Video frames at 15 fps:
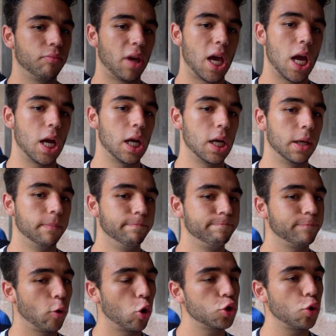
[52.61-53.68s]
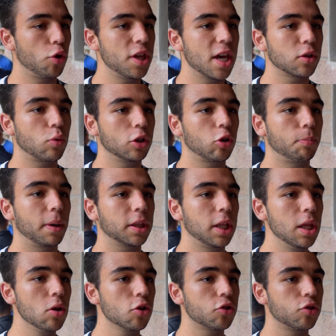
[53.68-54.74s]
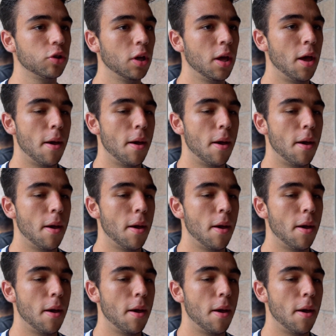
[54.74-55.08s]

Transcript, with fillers: en ocho días cuatro partidos,